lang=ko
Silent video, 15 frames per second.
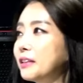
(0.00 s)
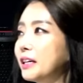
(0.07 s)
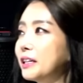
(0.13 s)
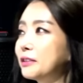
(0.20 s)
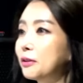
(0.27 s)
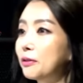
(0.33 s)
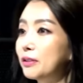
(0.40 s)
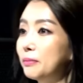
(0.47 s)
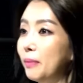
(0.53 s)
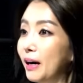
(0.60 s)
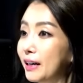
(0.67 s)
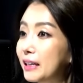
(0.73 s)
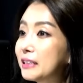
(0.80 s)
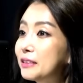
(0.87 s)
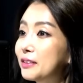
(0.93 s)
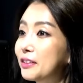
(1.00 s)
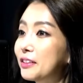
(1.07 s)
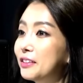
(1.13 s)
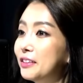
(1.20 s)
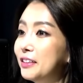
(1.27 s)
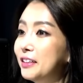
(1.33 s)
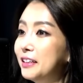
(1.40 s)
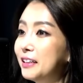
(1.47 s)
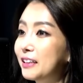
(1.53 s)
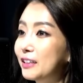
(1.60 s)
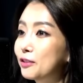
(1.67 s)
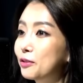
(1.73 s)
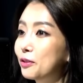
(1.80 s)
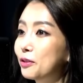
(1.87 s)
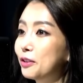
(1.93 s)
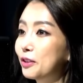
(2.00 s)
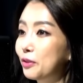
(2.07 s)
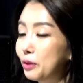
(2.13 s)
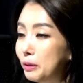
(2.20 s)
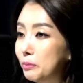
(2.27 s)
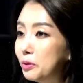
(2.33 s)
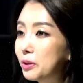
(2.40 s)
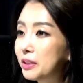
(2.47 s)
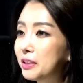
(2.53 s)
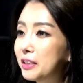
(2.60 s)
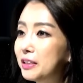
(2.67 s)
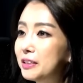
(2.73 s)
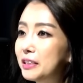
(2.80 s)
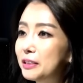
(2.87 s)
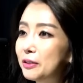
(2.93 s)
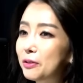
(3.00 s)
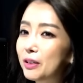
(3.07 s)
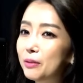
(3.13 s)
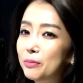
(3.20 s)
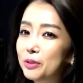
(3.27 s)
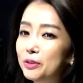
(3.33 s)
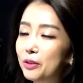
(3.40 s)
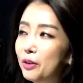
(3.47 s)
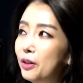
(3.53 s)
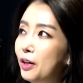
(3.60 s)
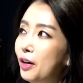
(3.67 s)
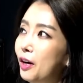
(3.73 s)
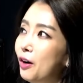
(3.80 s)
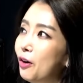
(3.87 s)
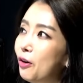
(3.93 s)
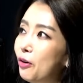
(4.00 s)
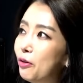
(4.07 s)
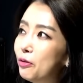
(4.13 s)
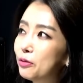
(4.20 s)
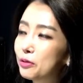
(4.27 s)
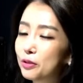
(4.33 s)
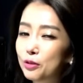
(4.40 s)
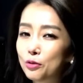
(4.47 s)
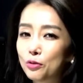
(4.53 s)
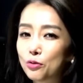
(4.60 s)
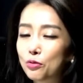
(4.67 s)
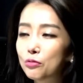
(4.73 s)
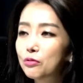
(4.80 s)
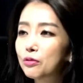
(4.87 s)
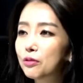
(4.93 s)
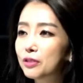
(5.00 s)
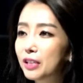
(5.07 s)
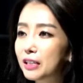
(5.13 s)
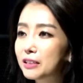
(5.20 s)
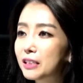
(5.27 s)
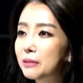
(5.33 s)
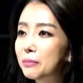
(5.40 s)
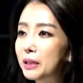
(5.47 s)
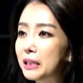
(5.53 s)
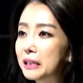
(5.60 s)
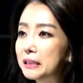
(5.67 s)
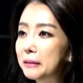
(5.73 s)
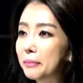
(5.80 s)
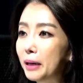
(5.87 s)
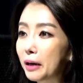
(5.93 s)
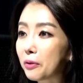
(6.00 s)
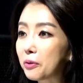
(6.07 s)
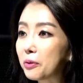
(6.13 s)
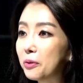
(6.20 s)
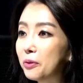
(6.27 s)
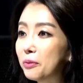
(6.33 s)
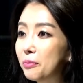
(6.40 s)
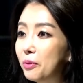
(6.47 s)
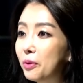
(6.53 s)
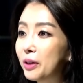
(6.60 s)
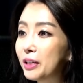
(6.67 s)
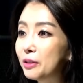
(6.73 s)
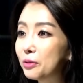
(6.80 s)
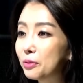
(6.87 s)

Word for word: 대한 해석을 막 했어요. 예. 그죠? 과목에 대한 해석하면서 어 니는 중국어 상장만 하나 받고 뭐